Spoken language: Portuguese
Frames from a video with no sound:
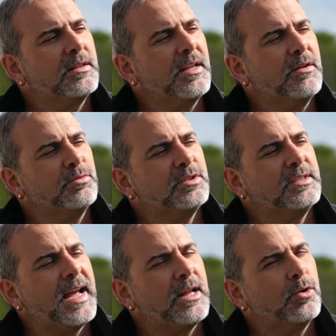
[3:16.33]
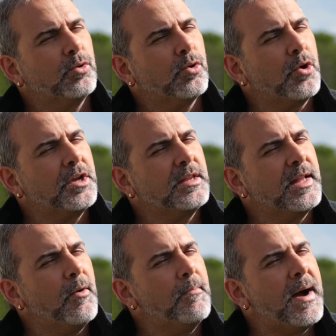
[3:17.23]
tem um certo
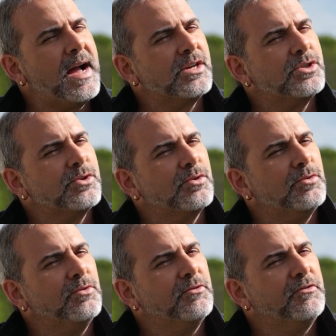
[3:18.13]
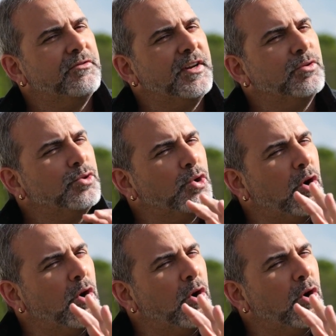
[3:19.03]
coquetel mágico feito de